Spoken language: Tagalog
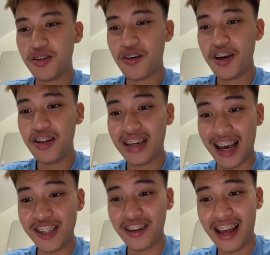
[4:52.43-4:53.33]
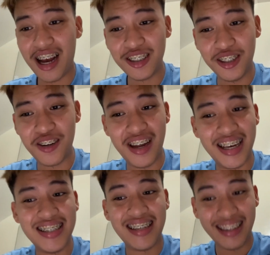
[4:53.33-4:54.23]
so, ayun guys, yung reaction ko lang
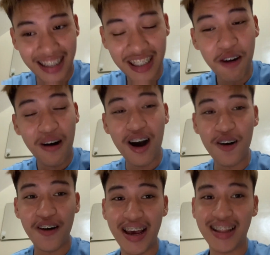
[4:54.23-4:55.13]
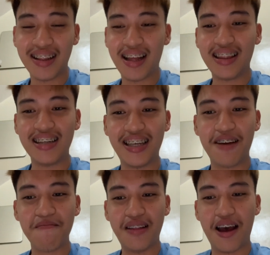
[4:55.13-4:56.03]
is nat natawa ako and at the
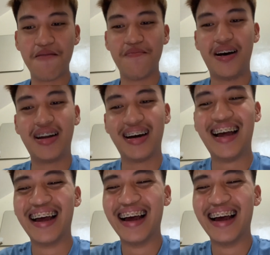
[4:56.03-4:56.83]
same time parang...